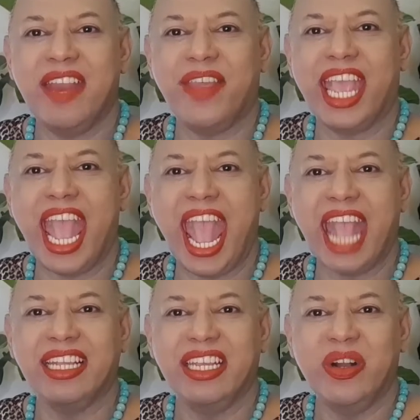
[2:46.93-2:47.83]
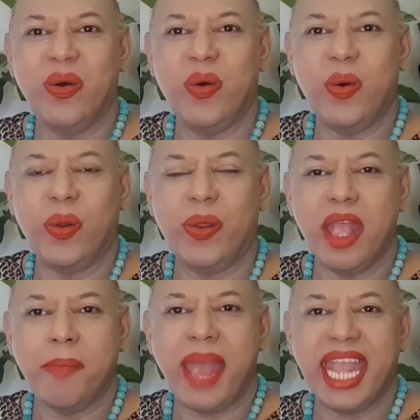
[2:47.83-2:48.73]
นะคะโอ้โห
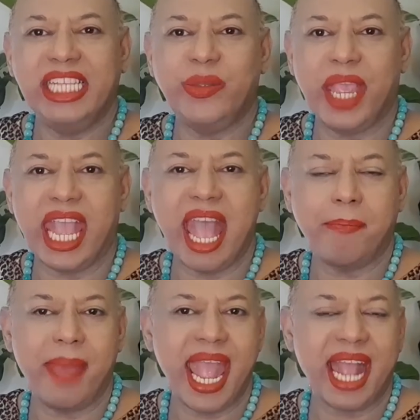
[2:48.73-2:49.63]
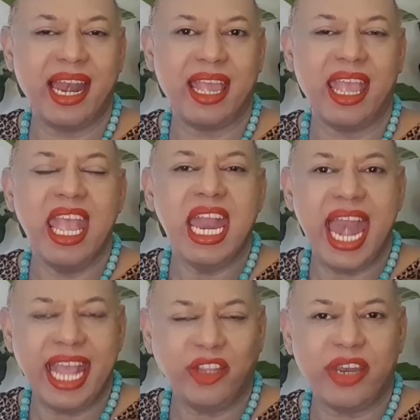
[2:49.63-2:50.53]
ไพ่สวยงามมากเลย
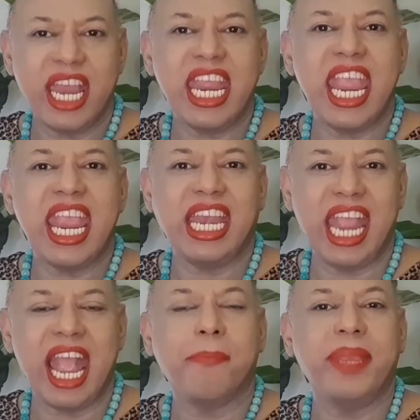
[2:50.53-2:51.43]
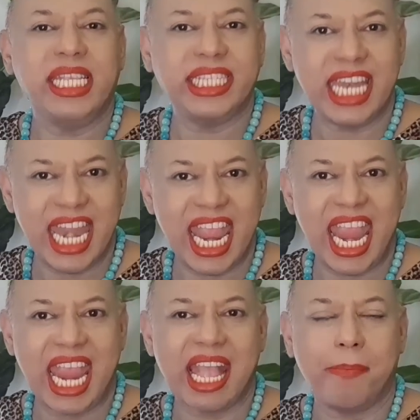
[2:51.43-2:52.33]
และตัวท่านเองเนี่ยมีเสน่
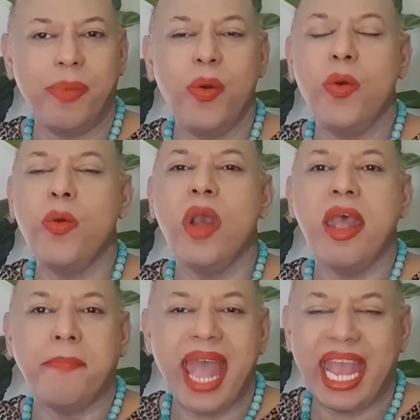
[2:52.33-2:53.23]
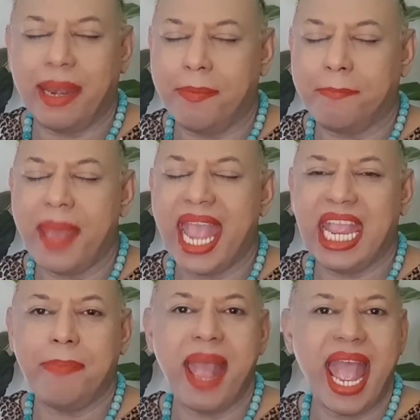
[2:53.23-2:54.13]
ห์กับผู้ผ่านไป
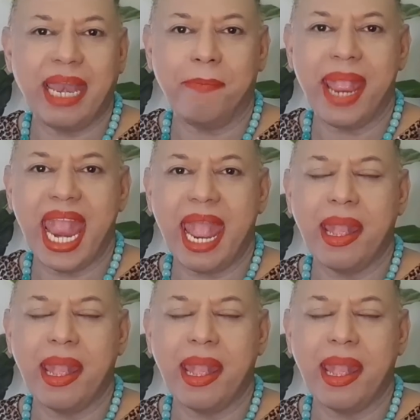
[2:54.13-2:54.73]
ผ่านมา